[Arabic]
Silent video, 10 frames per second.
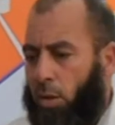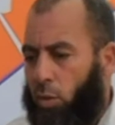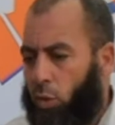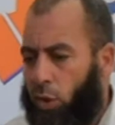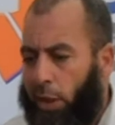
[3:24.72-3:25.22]

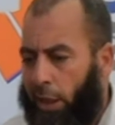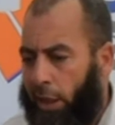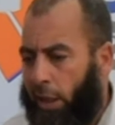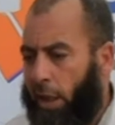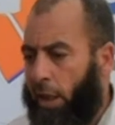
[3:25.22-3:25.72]
القدس
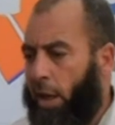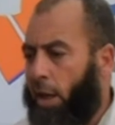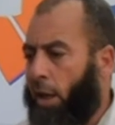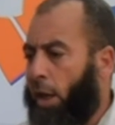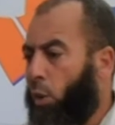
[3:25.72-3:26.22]
لان هي
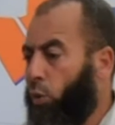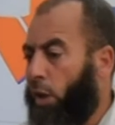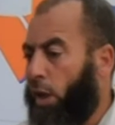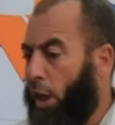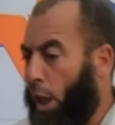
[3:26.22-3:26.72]

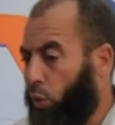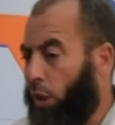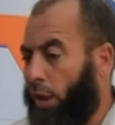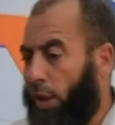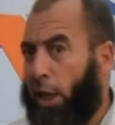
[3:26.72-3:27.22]
جوده
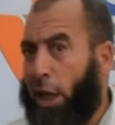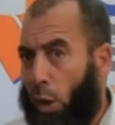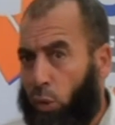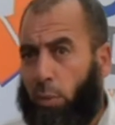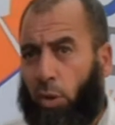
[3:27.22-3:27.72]
جوده
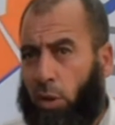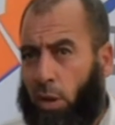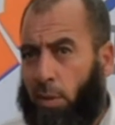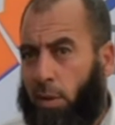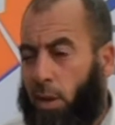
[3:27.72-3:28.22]
جوده
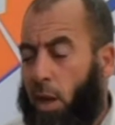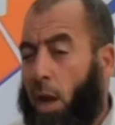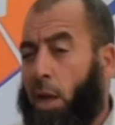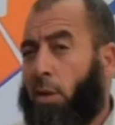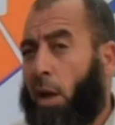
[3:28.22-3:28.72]
محترمه
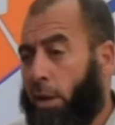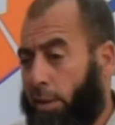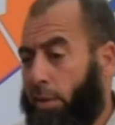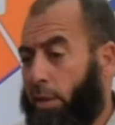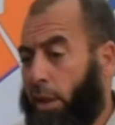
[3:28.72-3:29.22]
اسعار
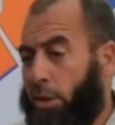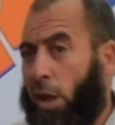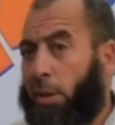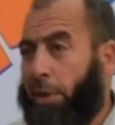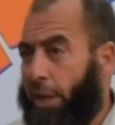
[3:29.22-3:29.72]

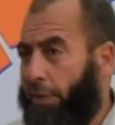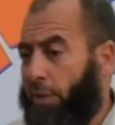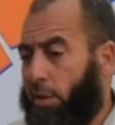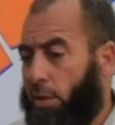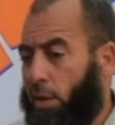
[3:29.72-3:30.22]
اسعار
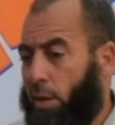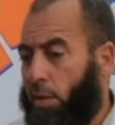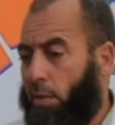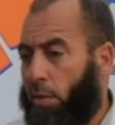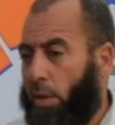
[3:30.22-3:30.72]
بتنافس
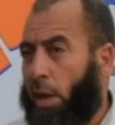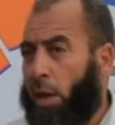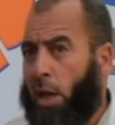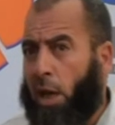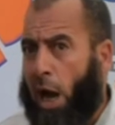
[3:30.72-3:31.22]

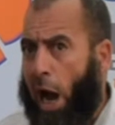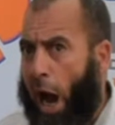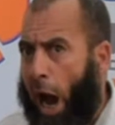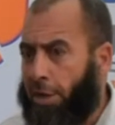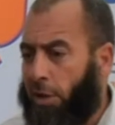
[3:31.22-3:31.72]

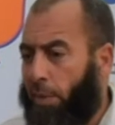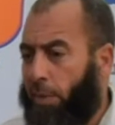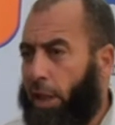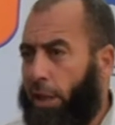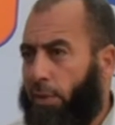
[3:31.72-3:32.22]
اسعار
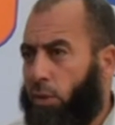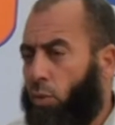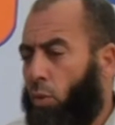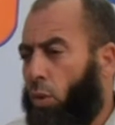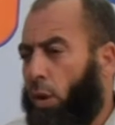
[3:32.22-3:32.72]
بتنافس
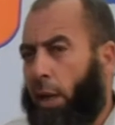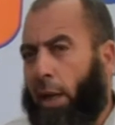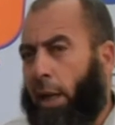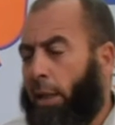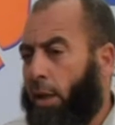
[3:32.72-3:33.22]

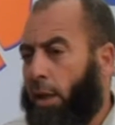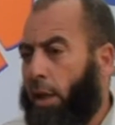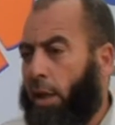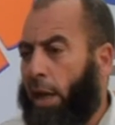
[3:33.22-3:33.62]
وانا ك